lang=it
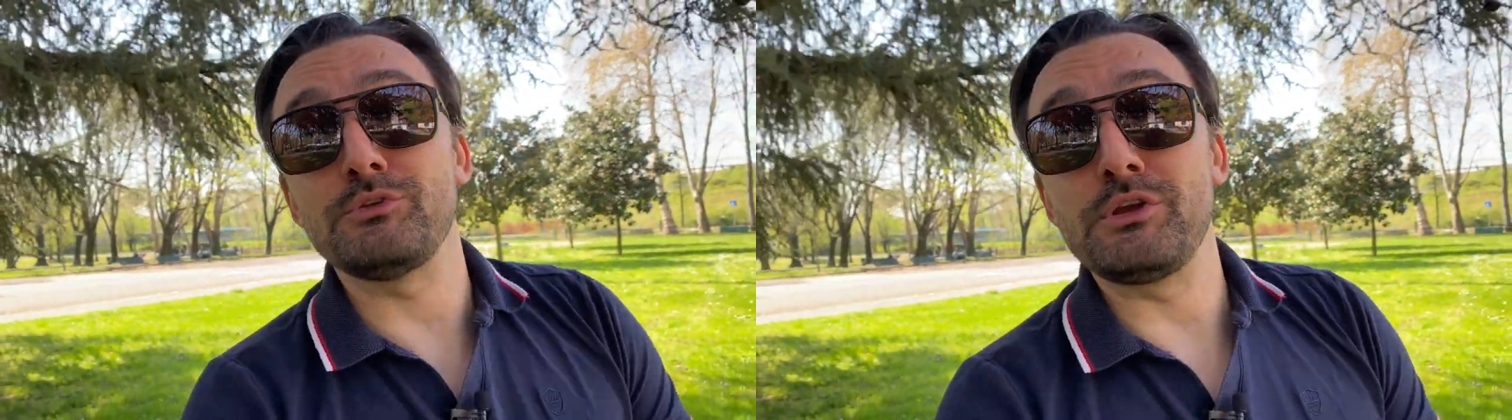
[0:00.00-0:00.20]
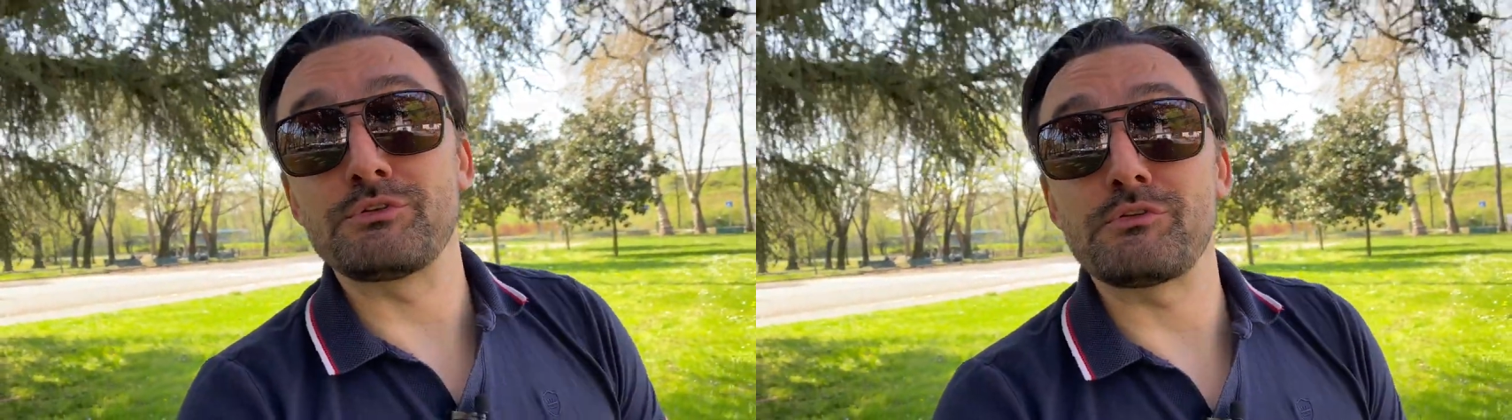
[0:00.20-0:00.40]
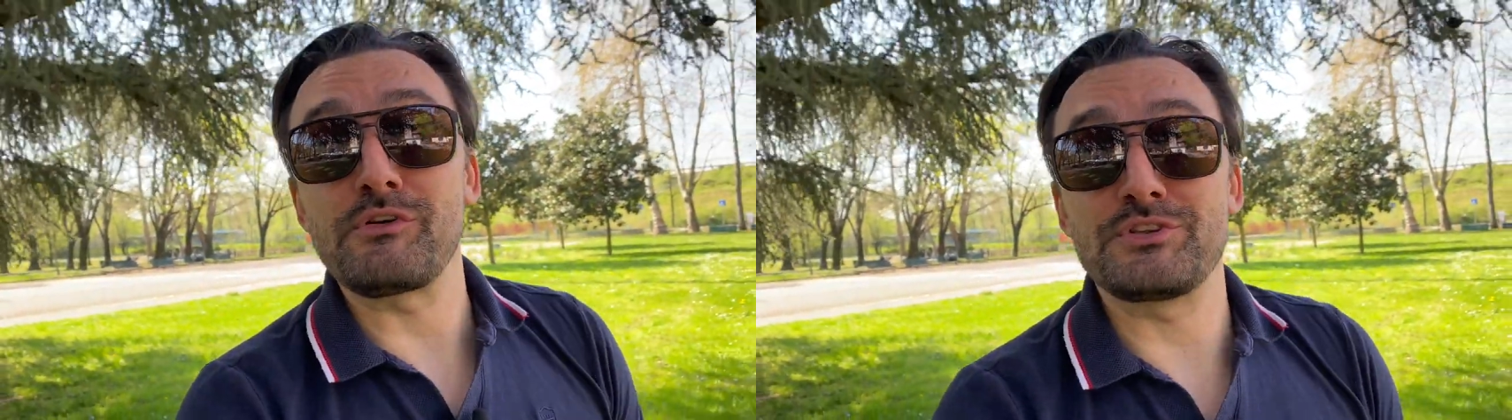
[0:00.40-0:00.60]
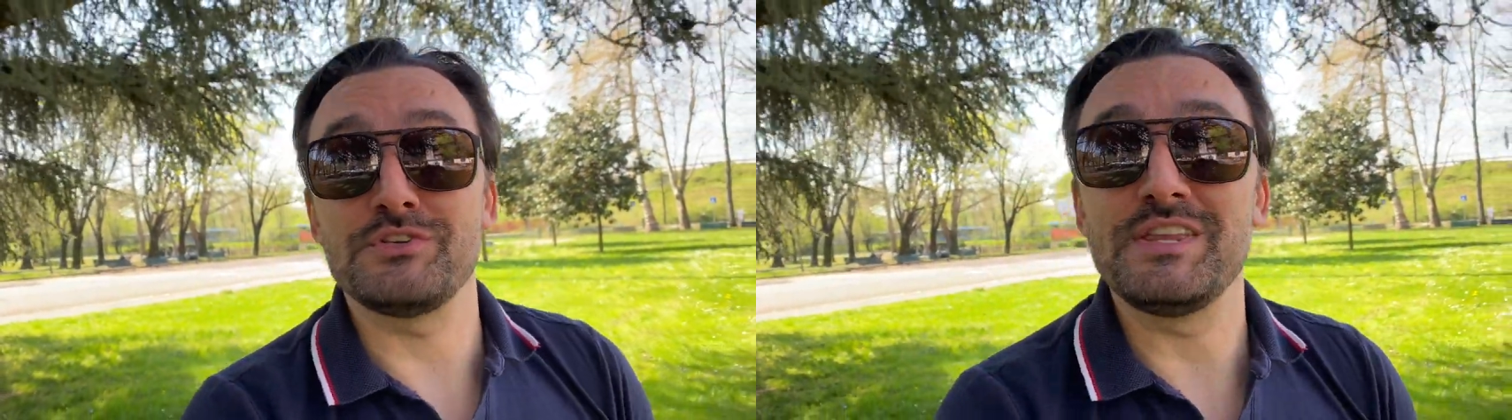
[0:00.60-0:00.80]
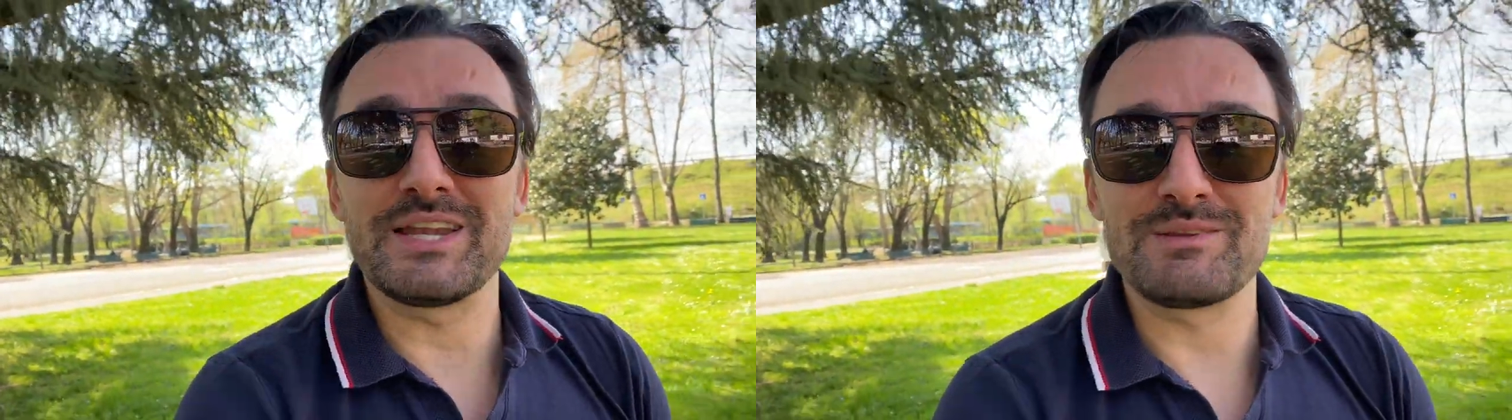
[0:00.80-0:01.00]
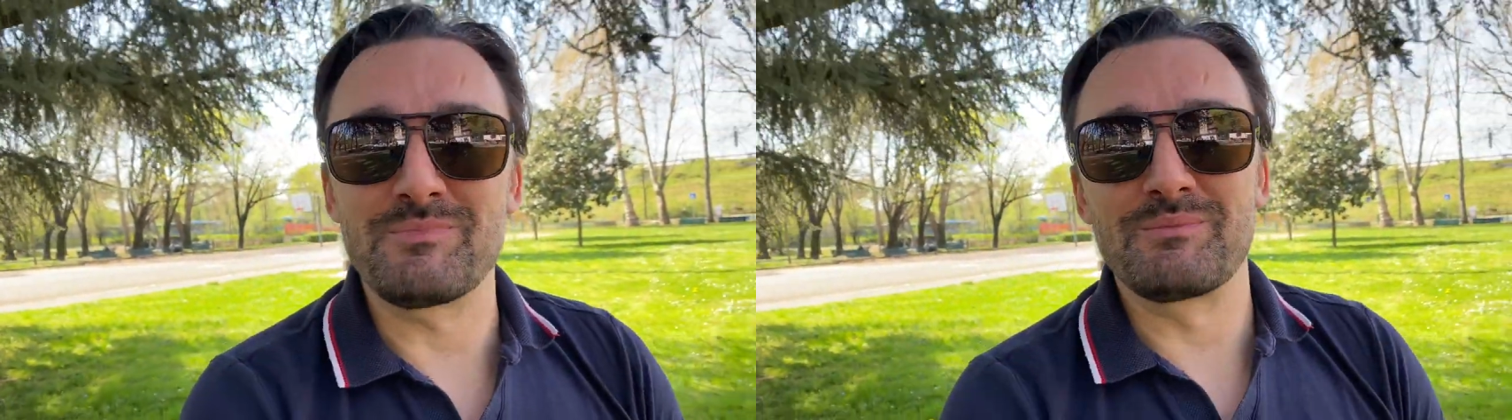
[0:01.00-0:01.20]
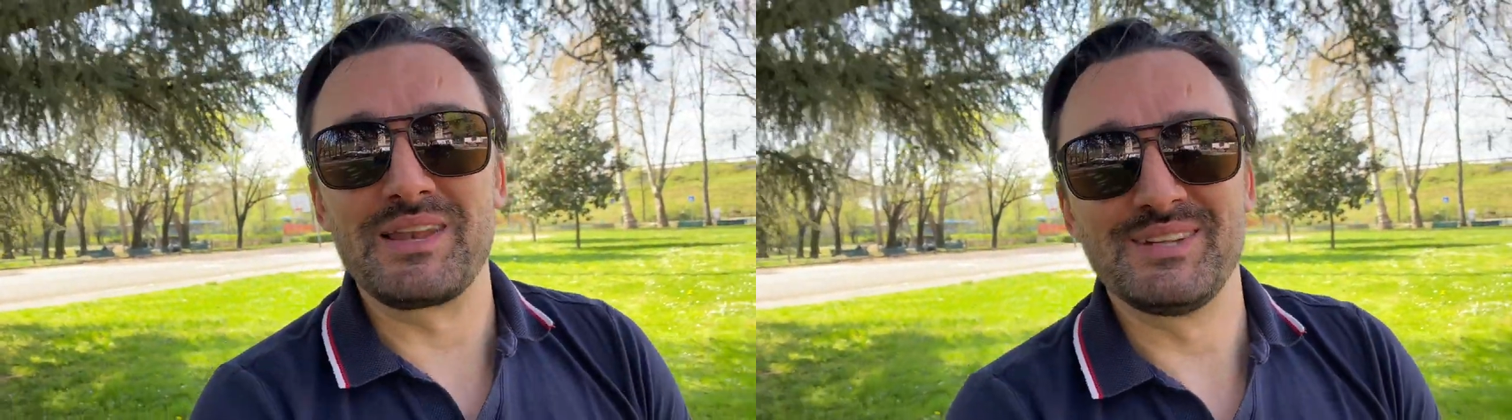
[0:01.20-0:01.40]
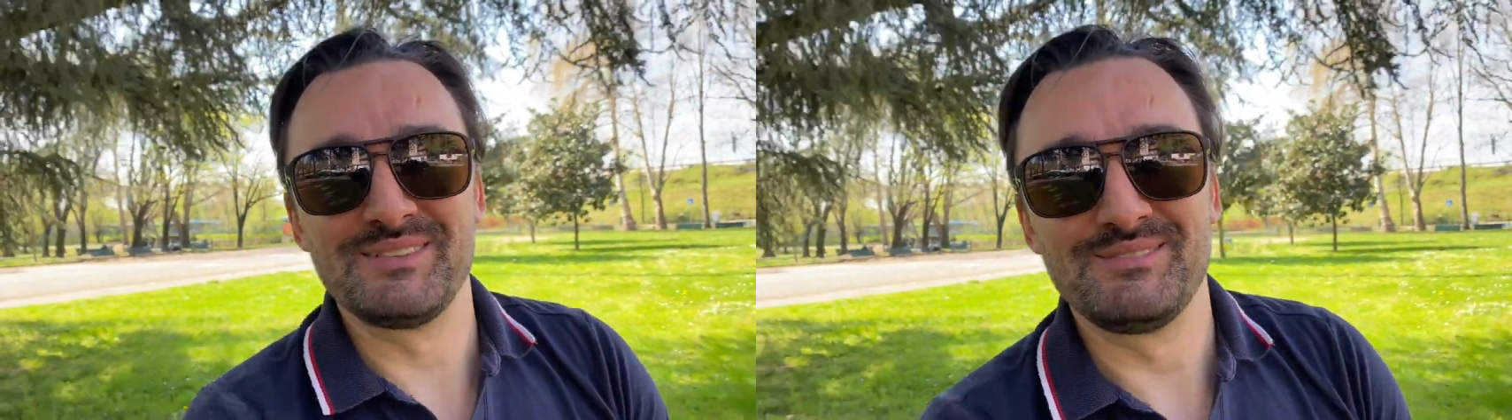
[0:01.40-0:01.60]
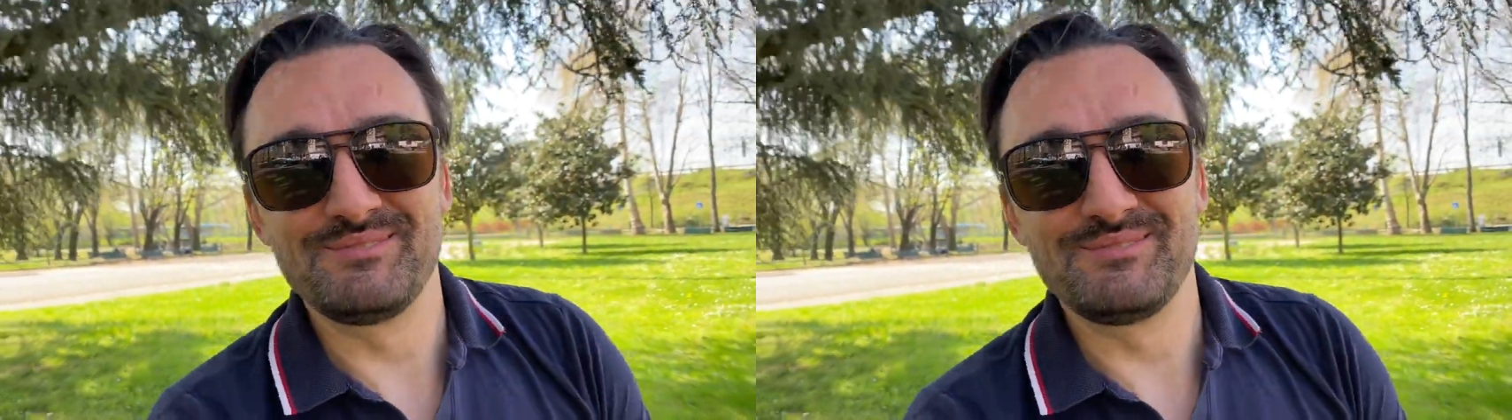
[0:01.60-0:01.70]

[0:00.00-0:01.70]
dentro e vi faccio vedere l'immobile.